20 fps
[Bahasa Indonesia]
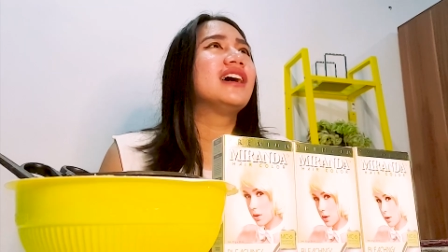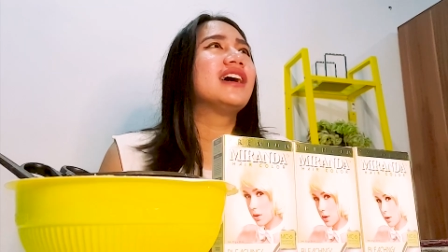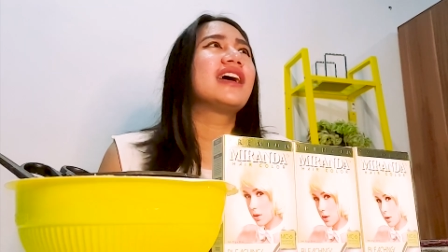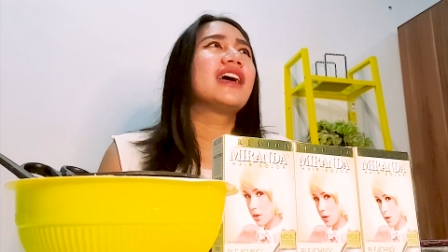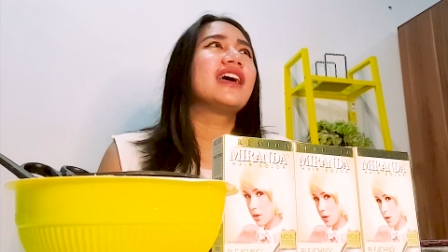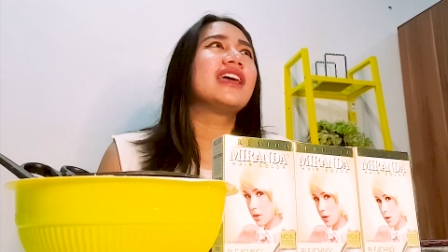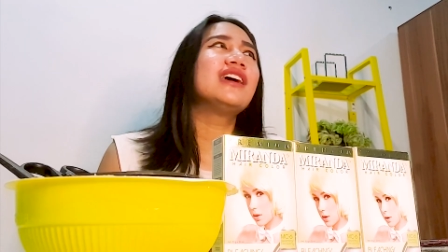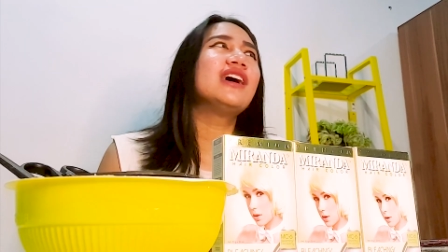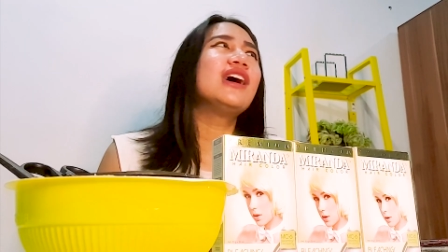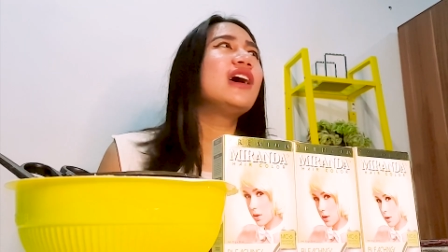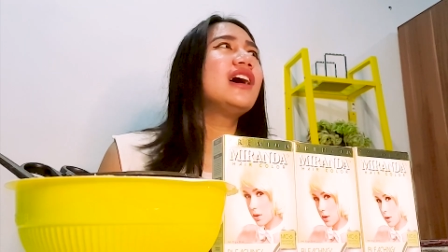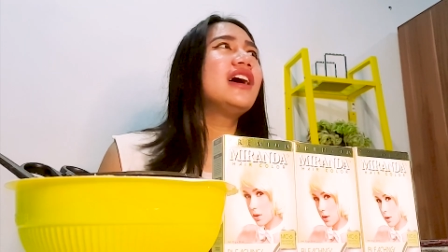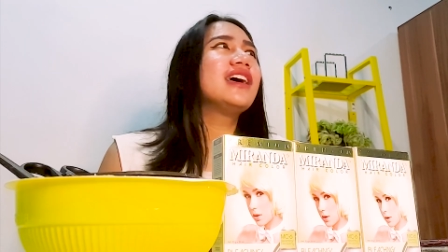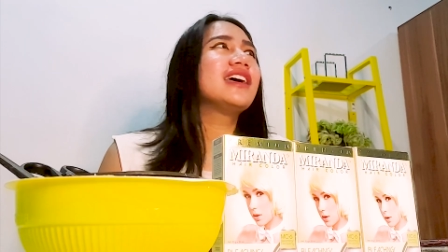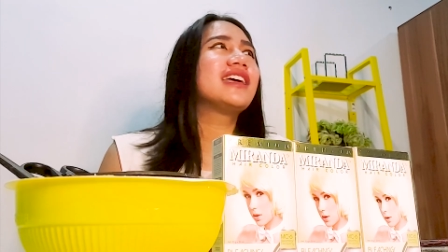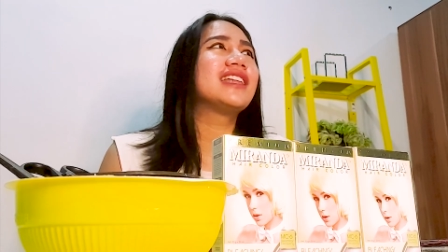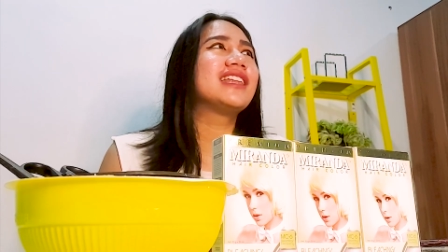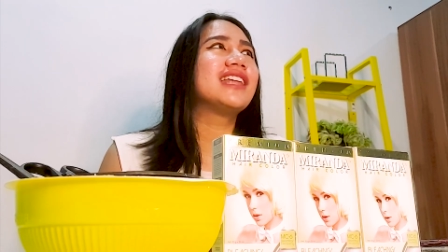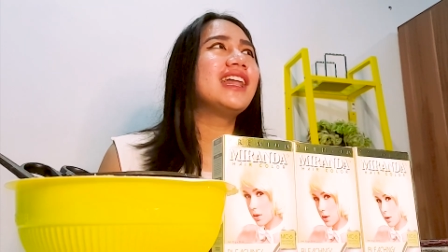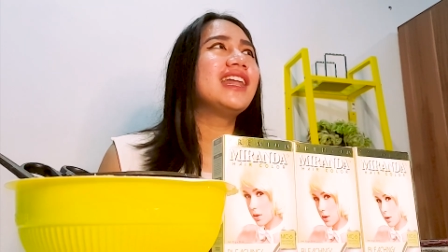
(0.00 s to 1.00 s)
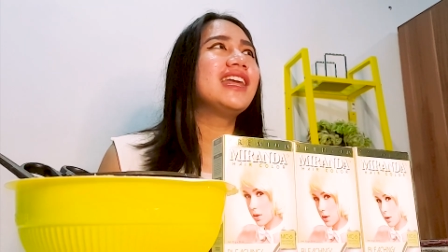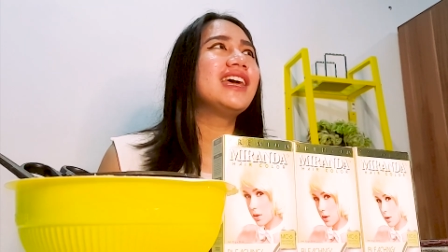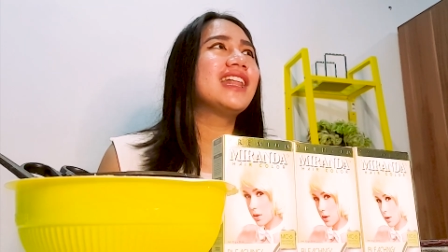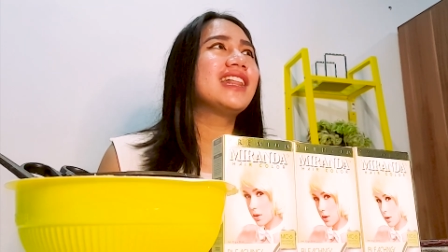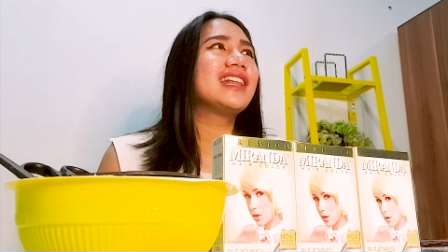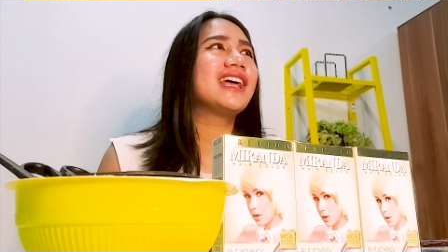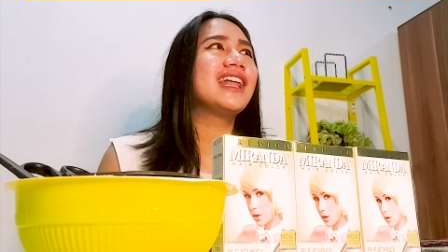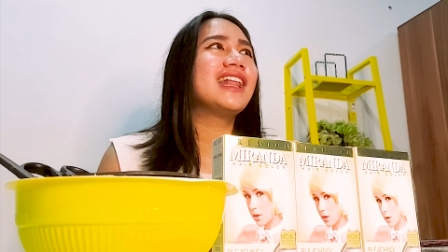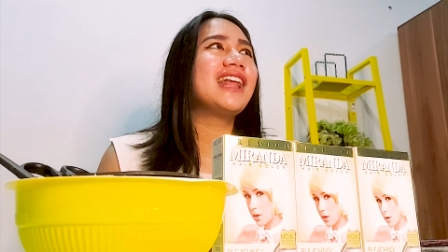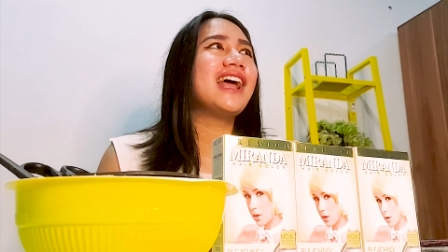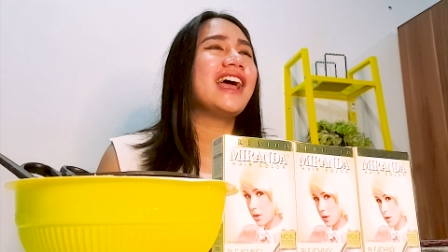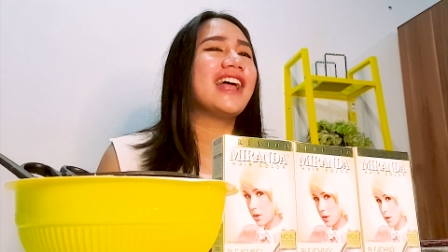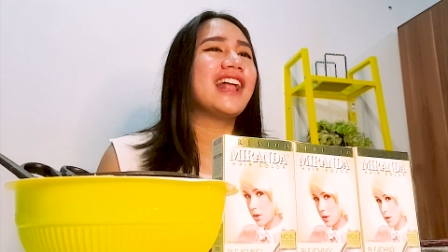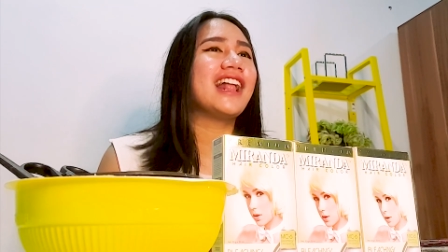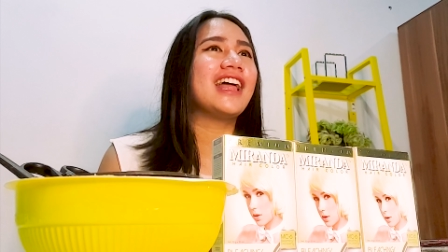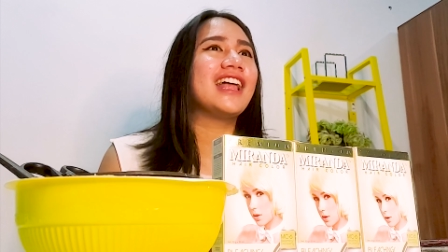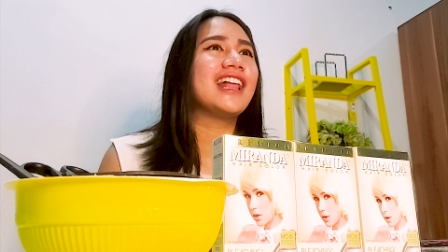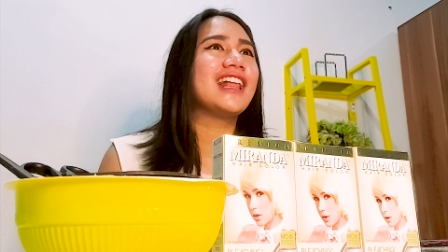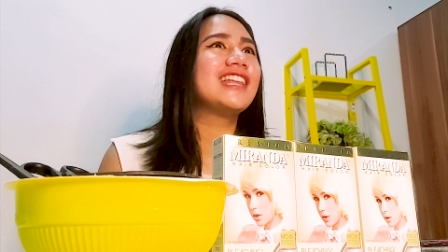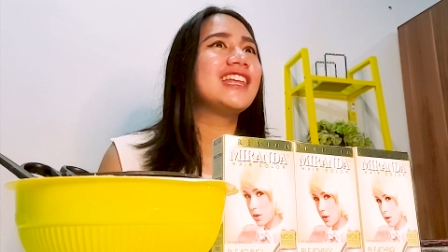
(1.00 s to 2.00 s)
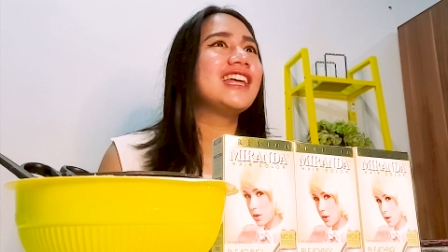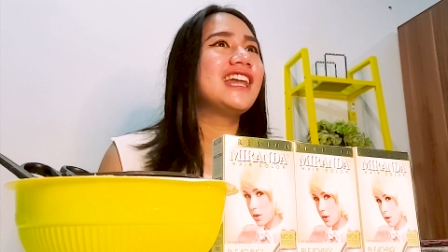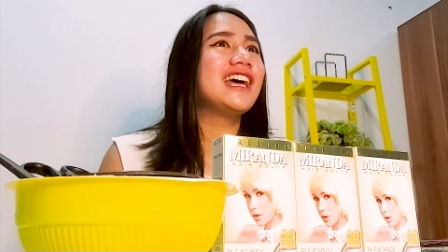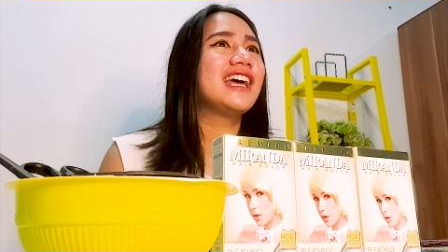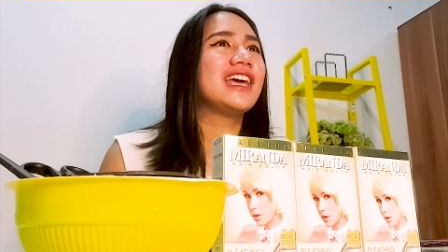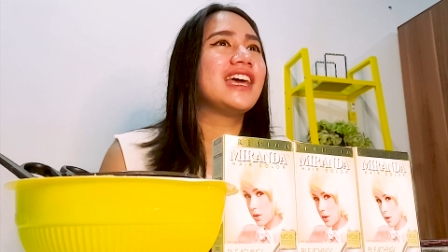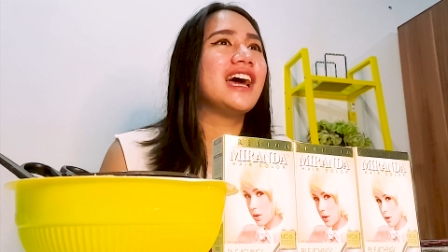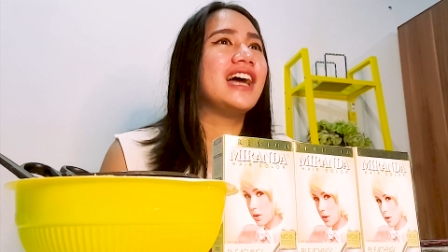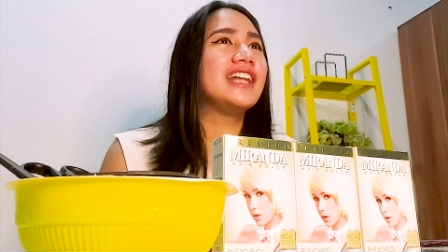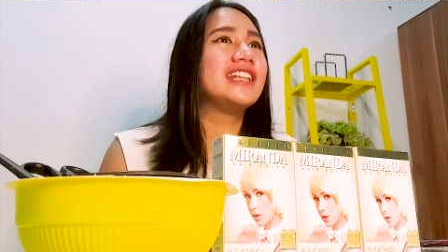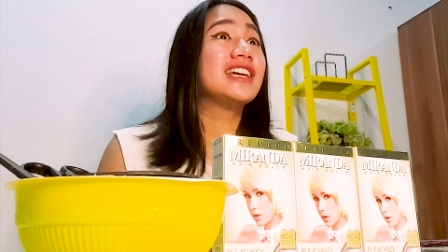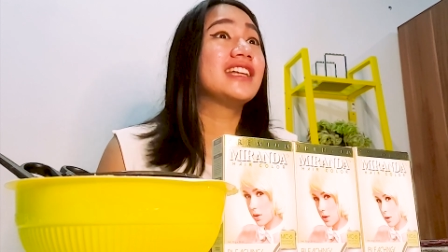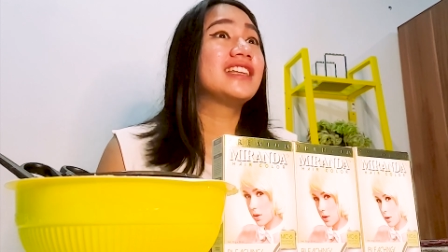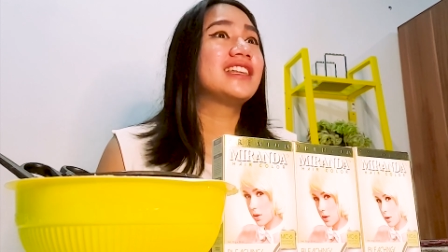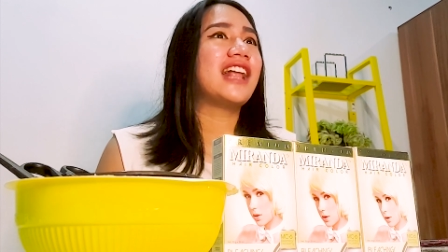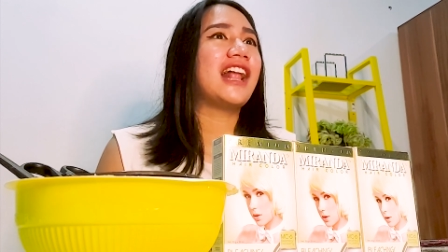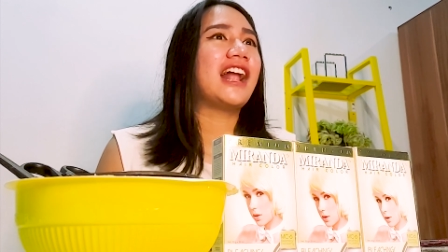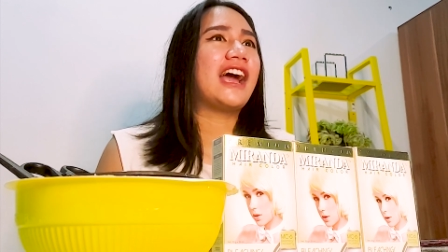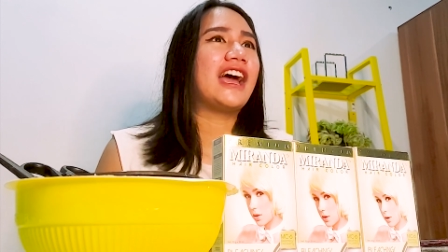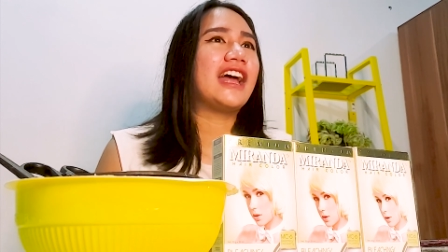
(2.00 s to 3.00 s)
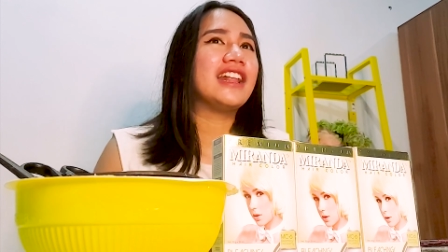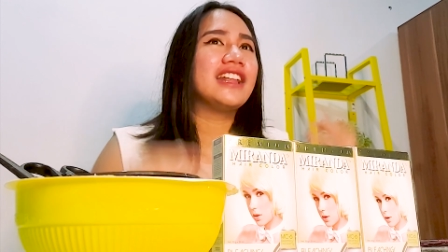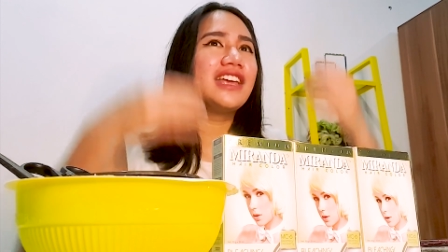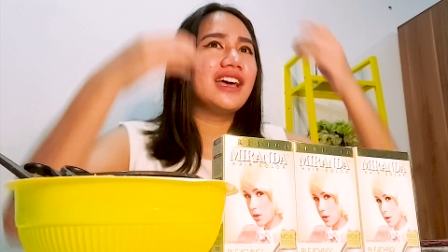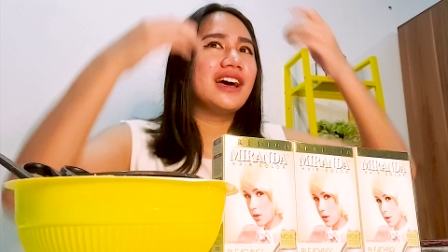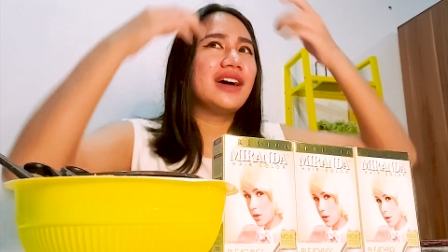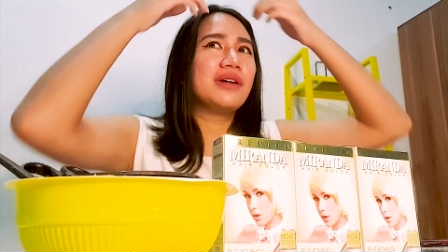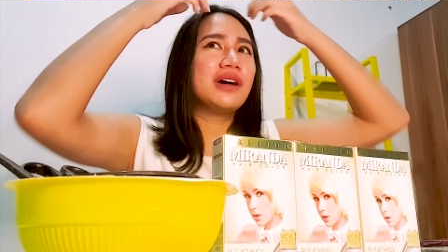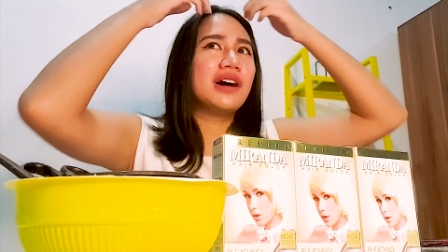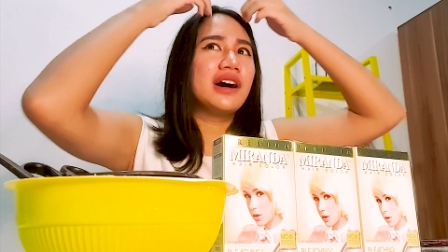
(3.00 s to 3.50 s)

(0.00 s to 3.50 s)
Kayaknya kita lihat kan akhir-akhir ini lagi ada tren yang